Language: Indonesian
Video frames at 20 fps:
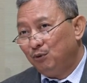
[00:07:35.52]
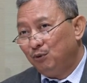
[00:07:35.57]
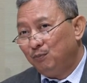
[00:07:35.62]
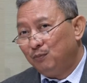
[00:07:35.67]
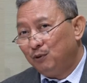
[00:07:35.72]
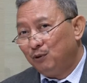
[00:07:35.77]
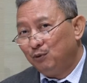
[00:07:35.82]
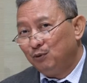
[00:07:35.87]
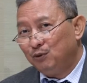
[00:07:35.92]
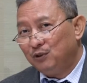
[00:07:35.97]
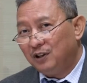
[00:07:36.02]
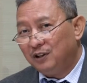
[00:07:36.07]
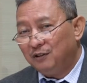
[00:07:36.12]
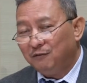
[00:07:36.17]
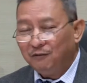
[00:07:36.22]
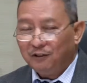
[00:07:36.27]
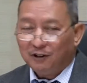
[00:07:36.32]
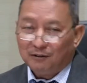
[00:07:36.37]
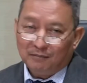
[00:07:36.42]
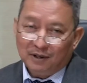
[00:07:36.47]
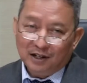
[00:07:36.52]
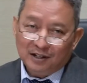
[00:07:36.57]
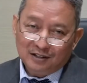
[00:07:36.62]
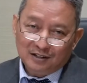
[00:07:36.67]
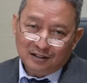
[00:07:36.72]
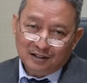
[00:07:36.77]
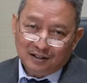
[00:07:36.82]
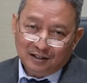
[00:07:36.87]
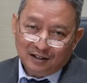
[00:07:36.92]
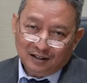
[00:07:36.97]
perusahaan
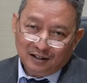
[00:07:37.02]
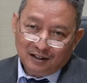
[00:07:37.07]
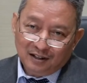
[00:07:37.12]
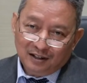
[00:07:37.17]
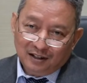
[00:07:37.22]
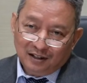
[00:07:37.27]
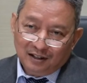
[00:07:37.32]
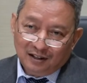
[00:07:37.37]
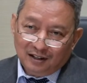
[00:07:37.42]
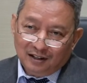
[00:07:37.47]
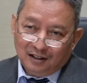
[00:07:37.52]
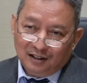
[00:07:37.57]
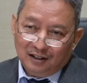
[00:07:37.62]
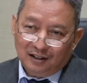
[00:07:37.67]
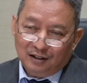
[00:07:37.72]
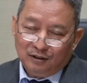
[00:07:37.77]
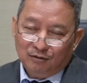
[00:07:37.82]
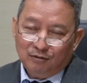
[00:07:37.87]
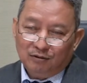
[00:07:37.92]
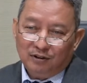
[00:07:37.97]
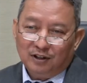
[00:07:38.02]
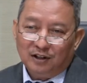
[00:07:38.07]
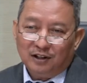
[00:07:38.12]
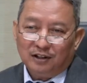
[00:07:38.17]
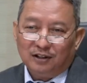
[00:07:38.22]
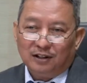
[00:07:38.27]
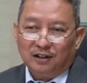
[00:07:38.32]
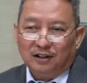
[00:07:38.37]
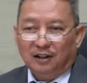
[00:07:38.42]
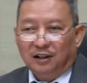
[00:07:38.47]
farmasi itu
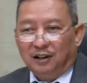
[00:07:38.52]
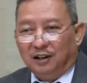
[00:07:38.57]
yang